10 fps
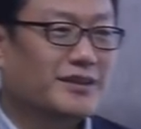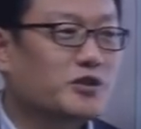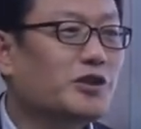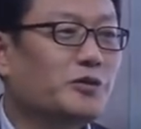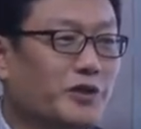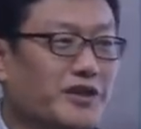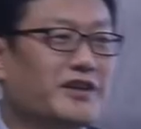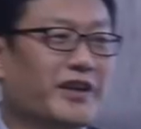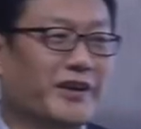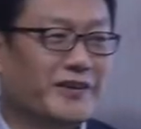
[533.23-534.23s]
친구도
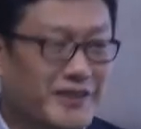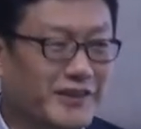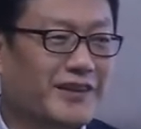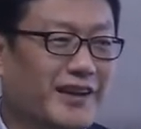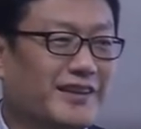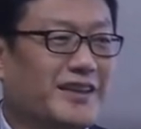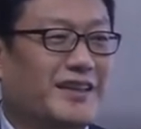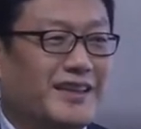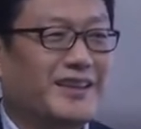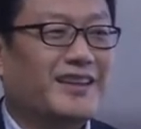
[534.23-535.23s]
인정해요. 졌다. 네,
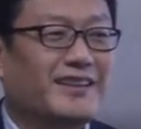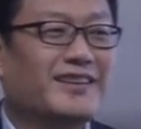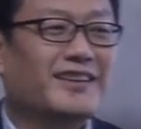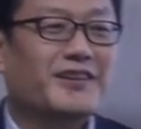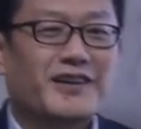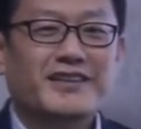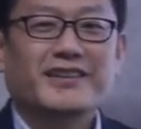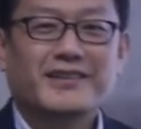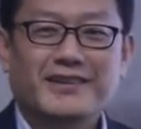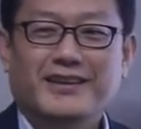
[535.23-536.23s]
네, 네 뜻대로 하세요.